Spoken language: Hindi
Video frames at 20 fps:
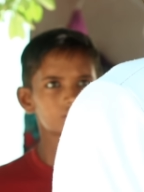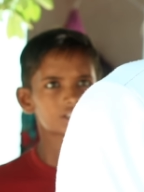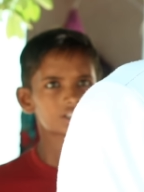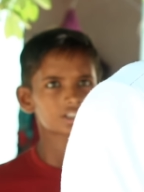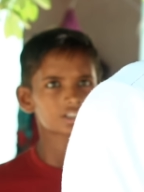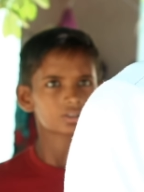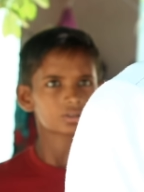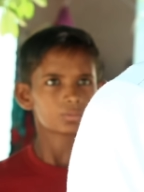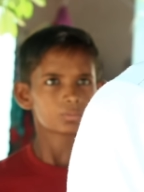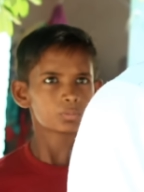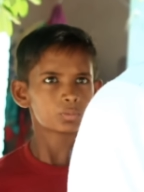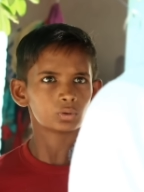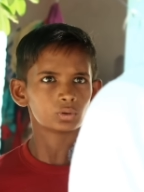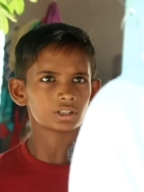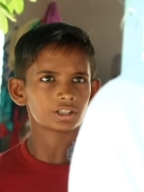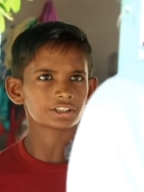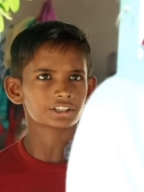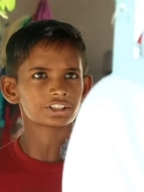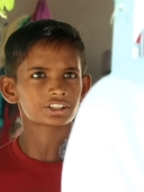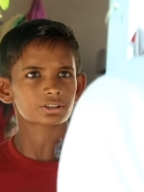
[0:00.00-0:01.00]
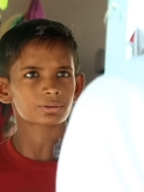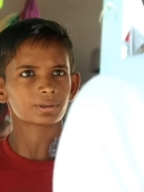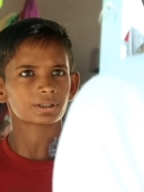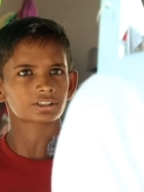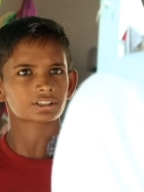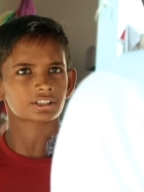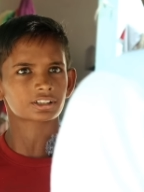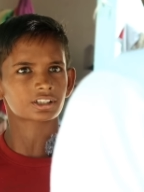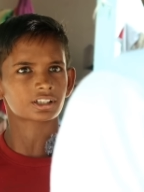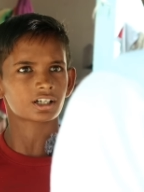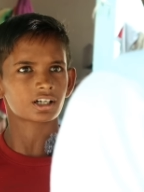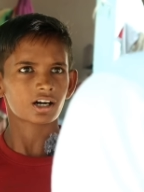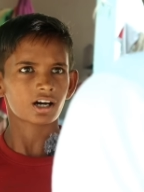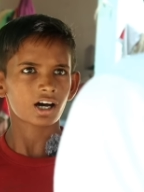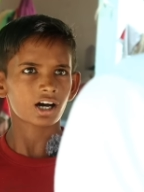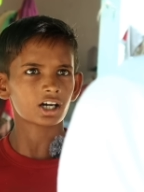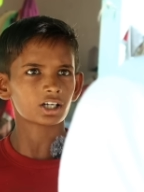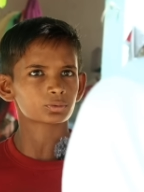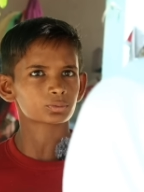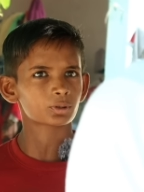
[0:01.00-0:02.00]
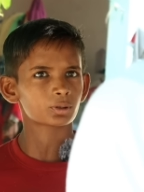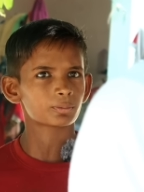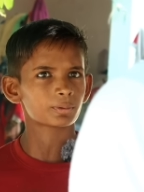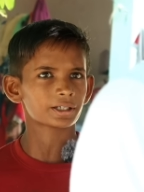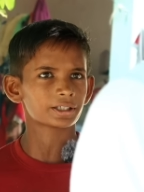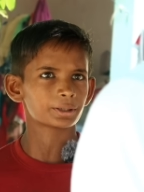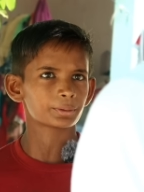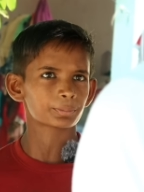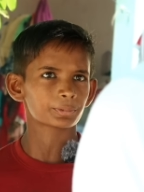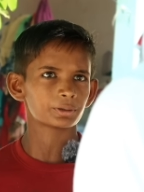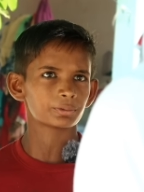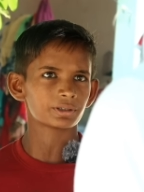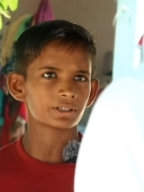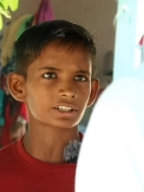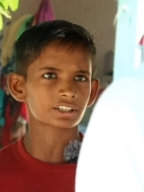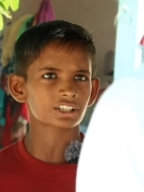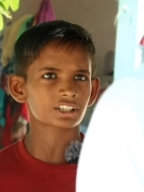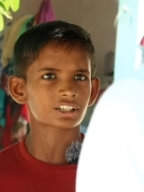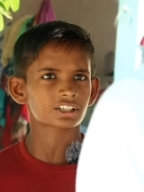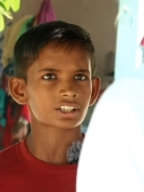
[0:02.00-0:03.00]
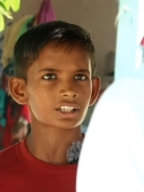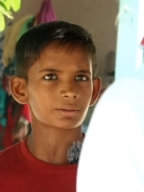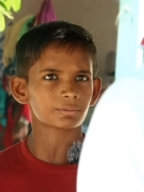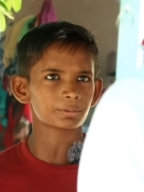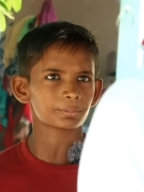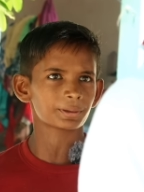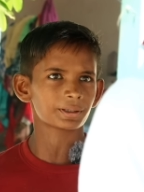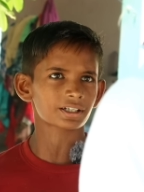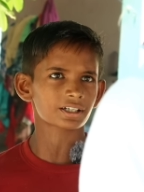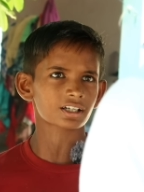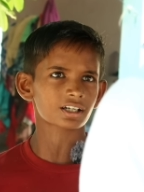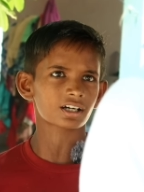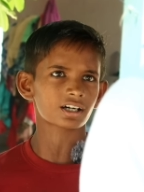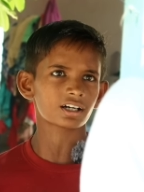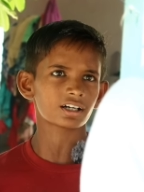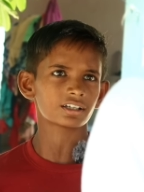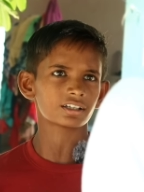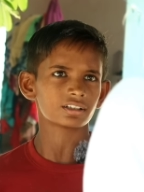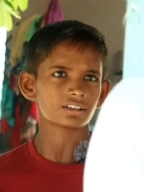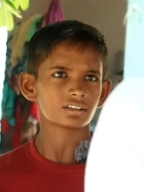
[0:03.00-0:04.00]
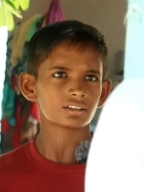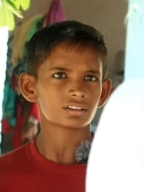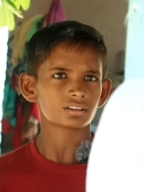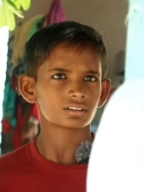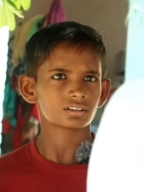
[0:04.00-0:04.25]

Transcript: को लेकर फूला नहीं समाता था आज वो भाई अपनी बहन की किताबें फेंक रहा है